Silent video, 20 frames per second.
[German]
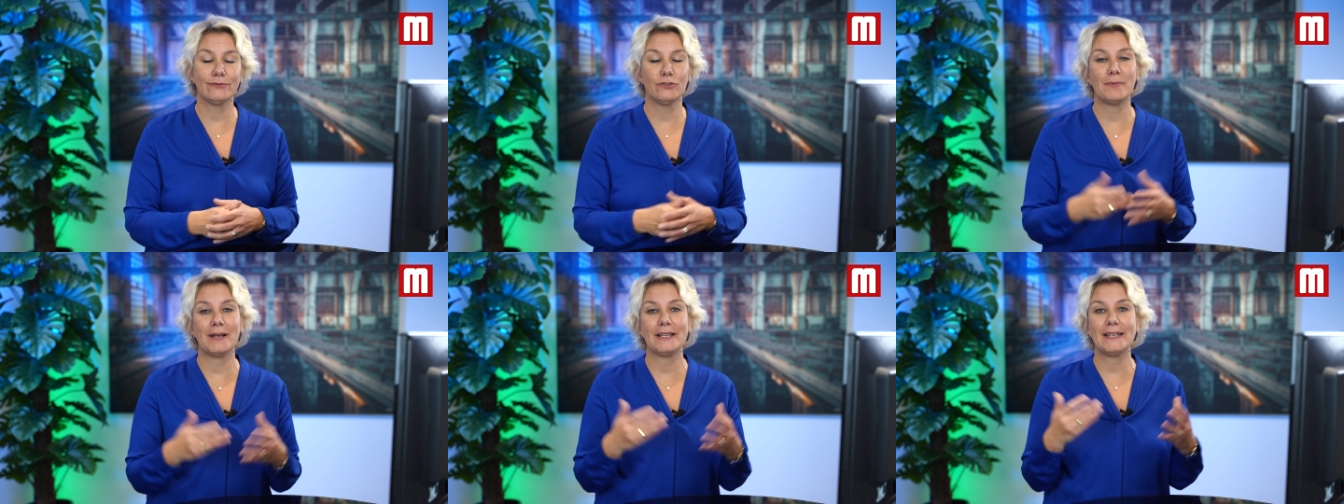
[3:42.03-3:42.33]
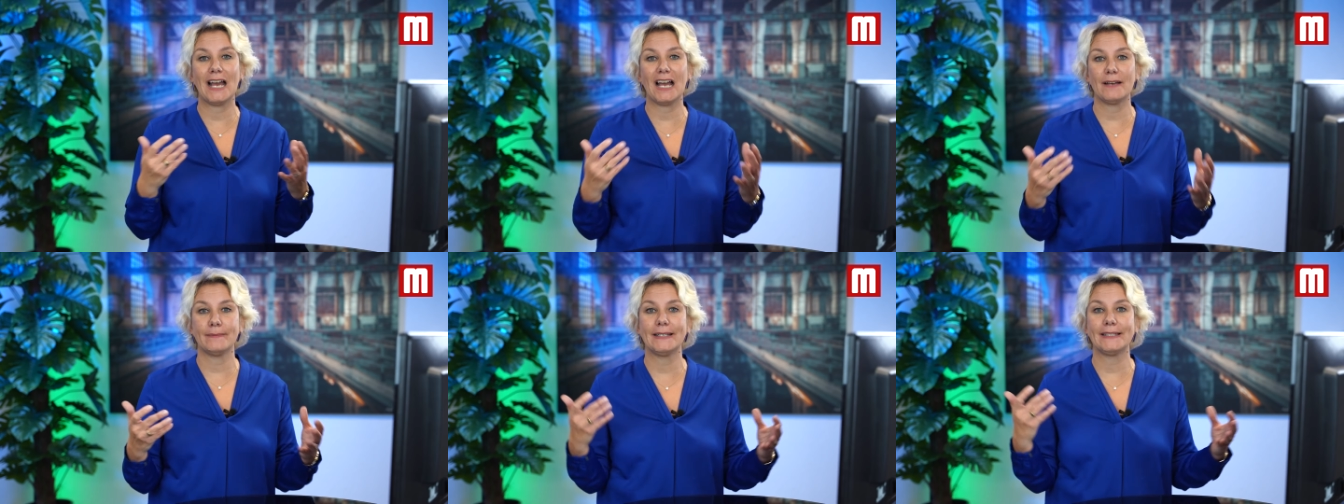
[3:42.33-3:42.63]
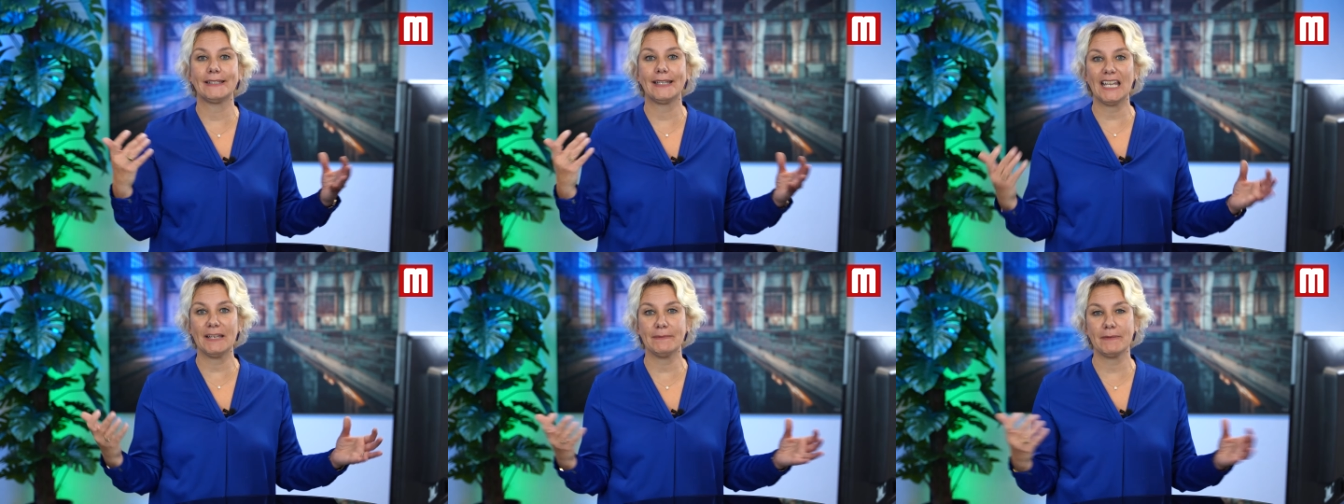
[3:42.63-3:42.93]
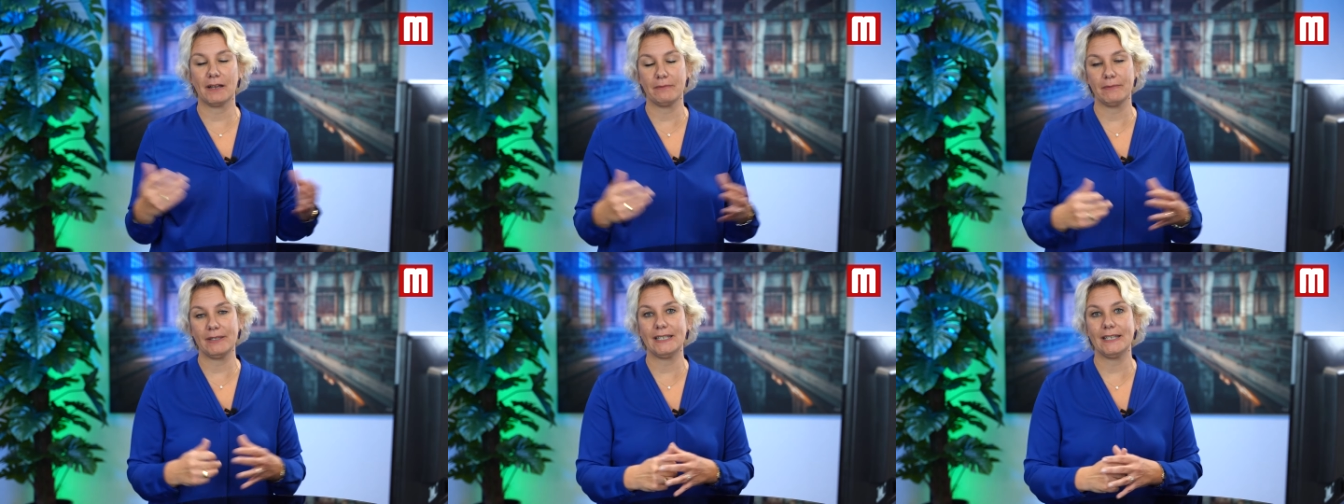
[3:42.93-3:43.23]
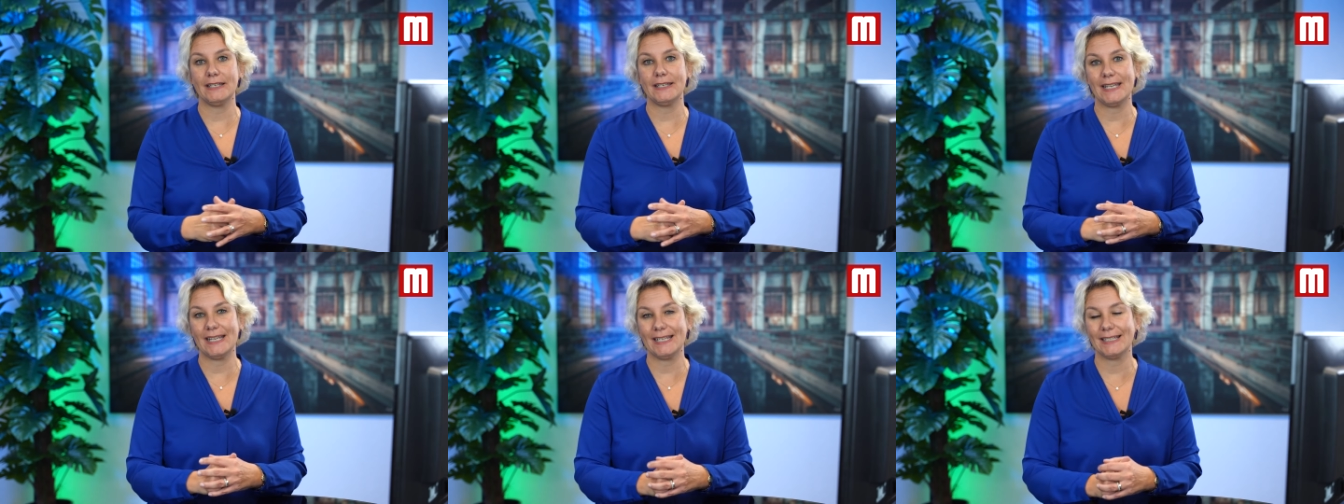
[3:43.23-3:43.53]
wo mein Arbeitgeber mir
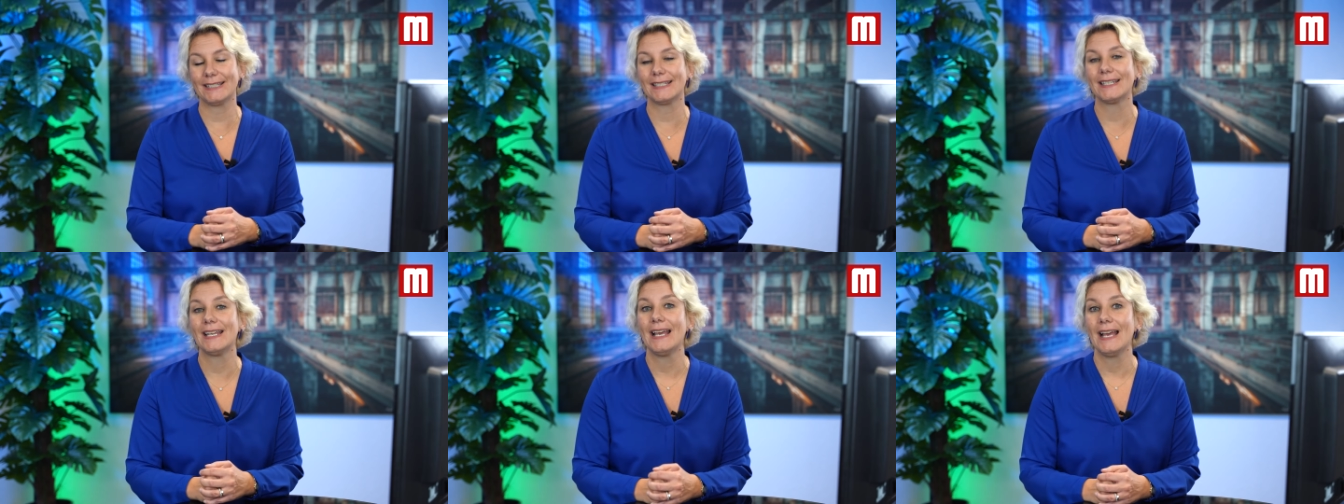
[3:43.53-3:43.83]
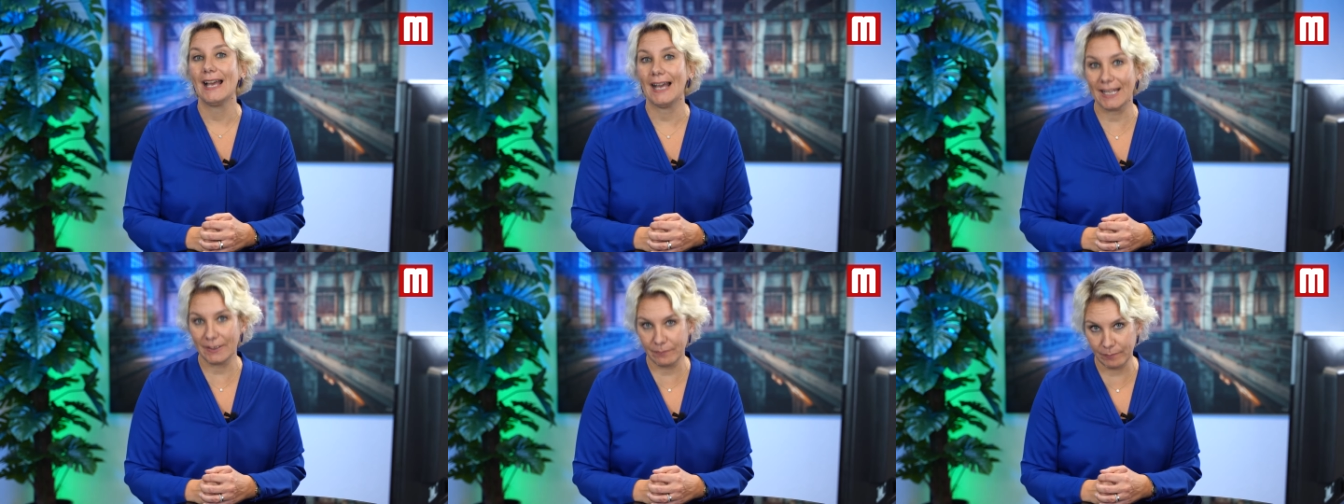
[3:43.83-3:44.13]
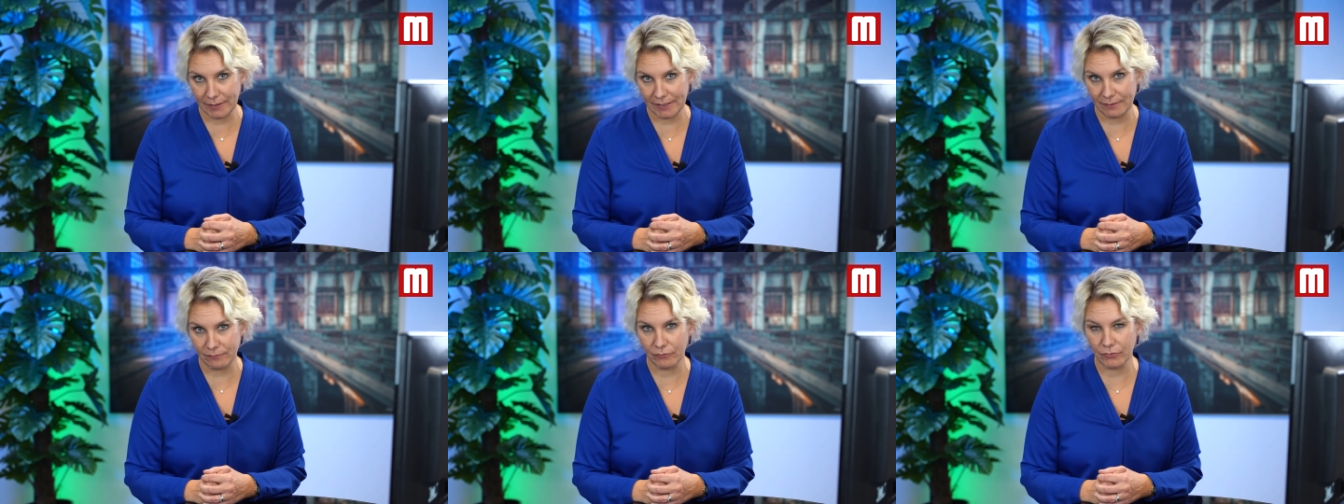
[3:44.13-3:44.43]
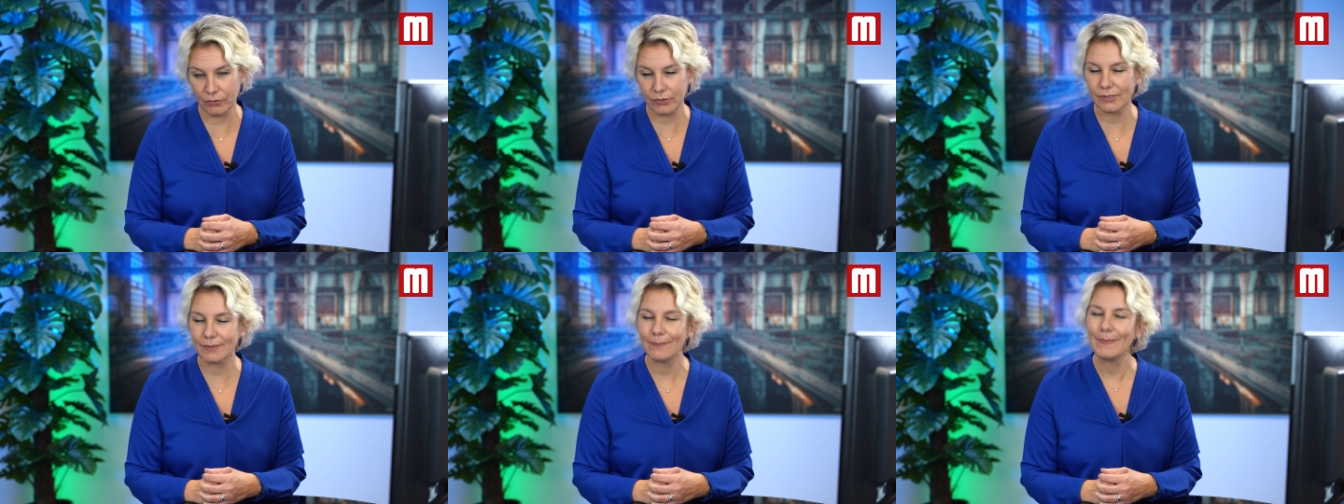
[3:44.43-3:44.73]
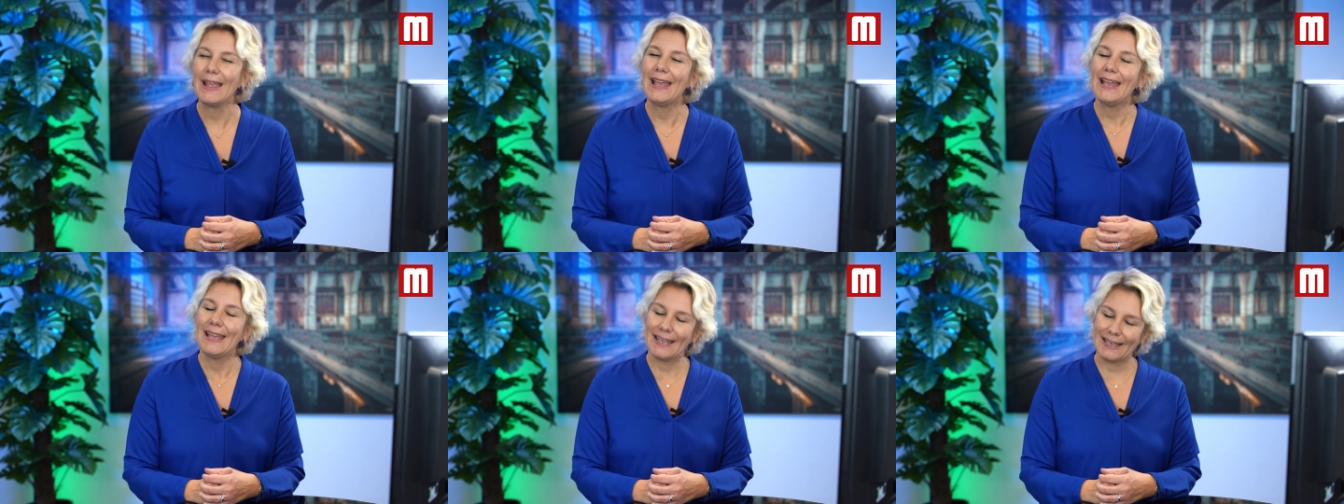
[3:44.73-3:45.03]
den Test anbieten muss?
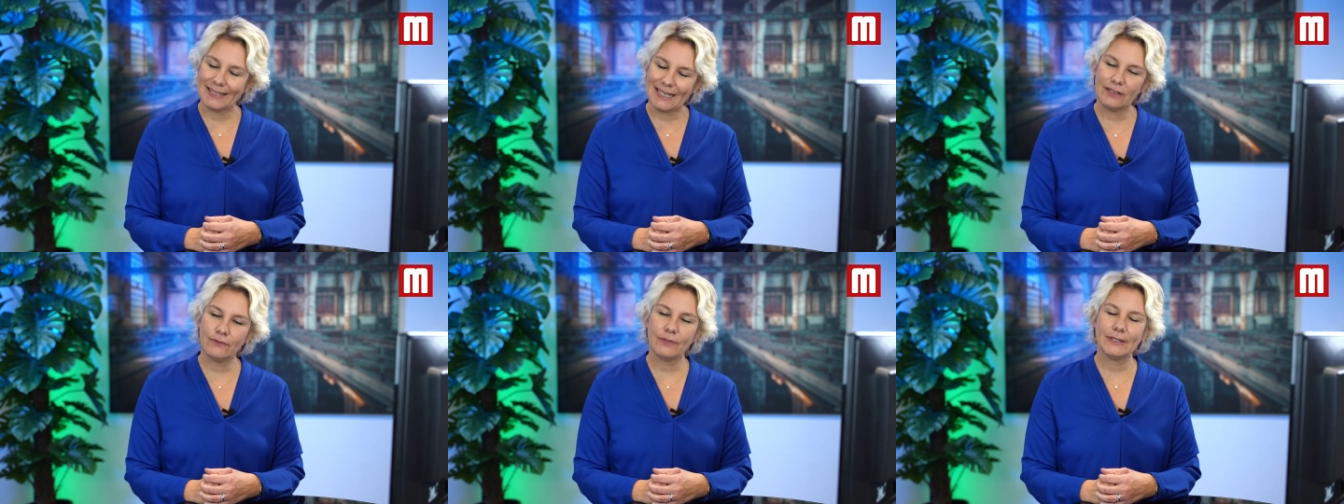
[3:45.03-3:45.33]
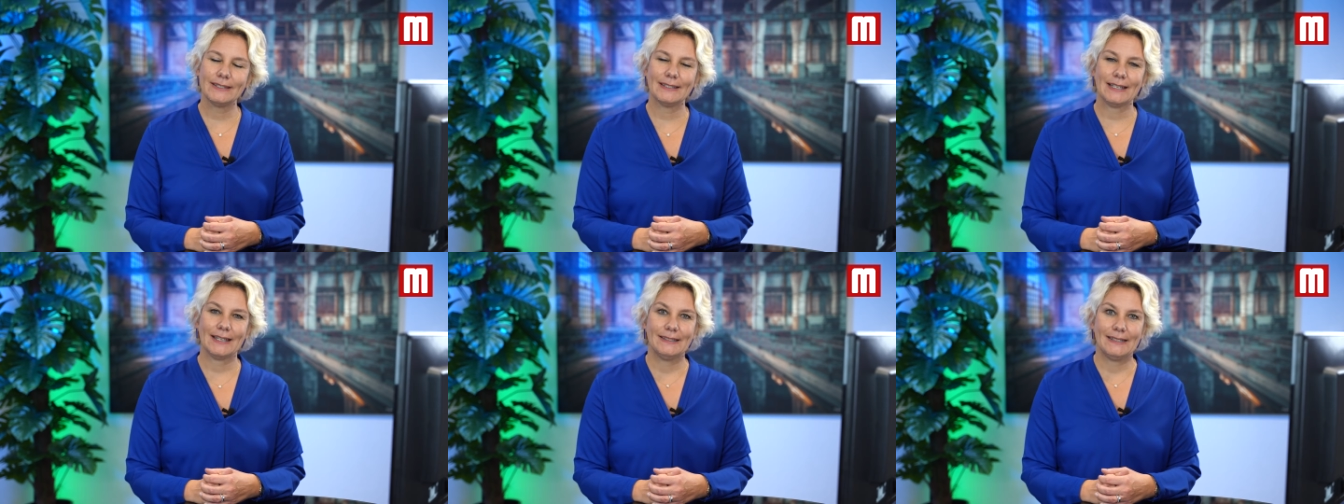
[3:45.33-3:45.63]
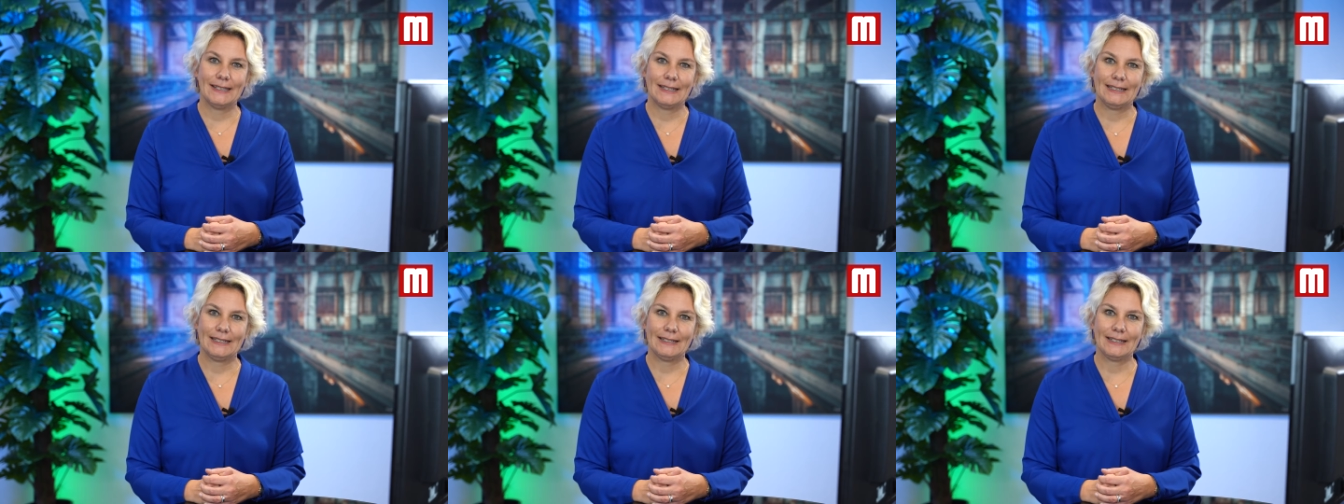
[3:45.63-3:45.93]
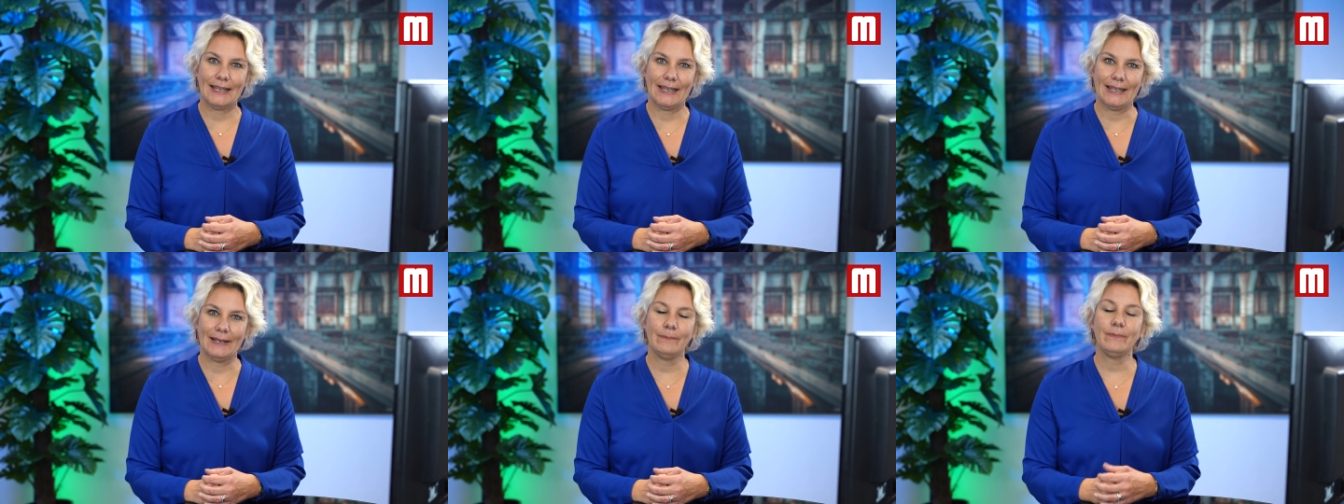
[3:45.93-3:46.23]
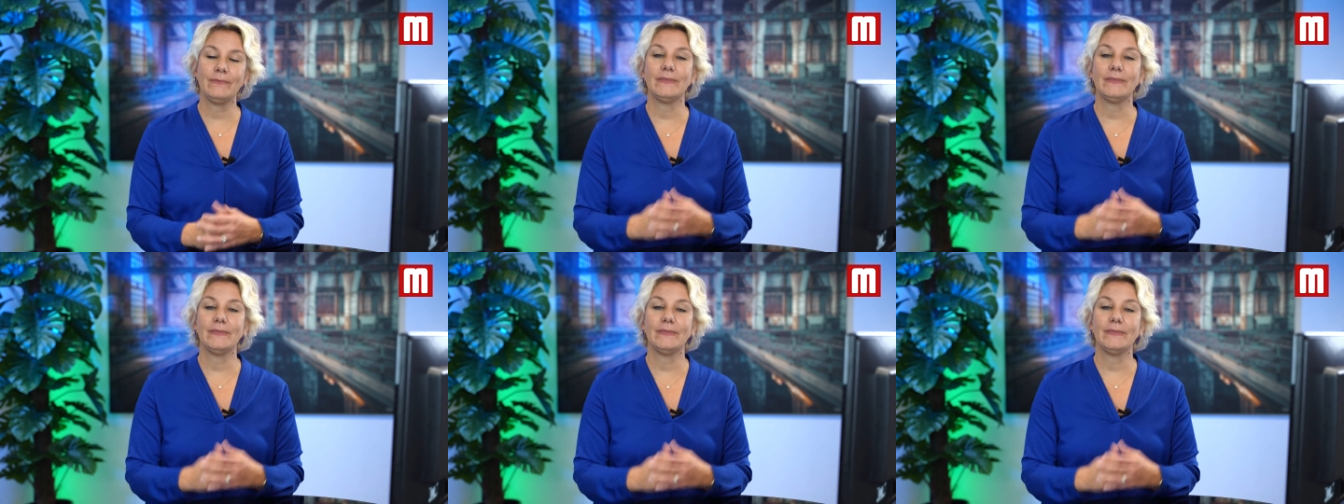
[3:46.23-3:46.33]
Ja, dann wird es tatsächlich eng.